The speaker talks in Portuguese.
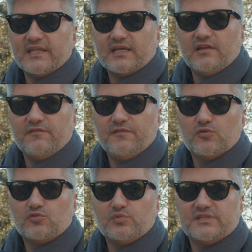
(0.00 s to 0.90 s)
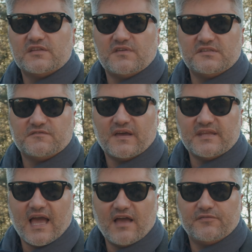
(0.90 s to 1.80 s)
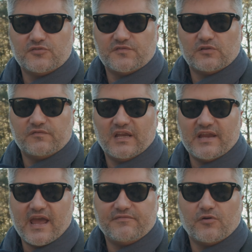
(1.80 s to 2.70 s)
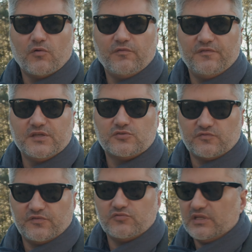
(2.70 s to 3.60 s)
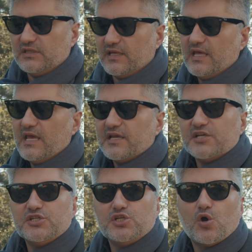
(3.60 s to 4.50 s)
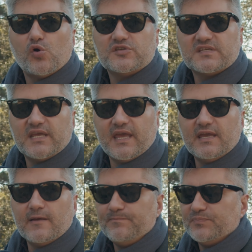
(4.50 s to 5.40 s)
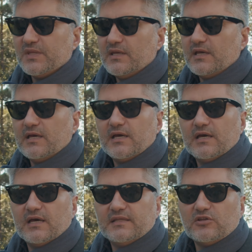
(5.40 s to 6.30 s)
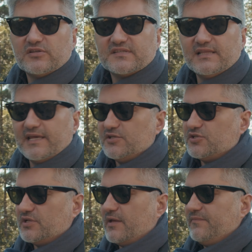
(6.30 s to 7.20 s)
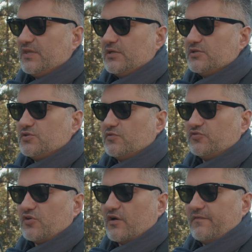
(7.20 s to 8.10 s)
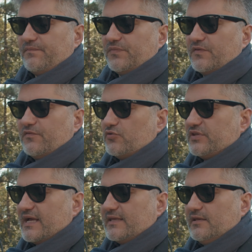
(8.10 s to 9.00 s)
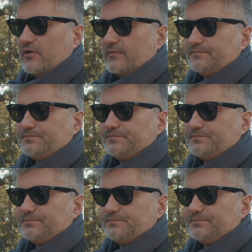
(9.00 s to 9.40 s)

daquele filtro muitas vezes variável, de valor variável ou fixo, do filtro ND, que a gente rosqueia uh, na nossa lente. Né? Deixa eu só voltar aqui. Ó.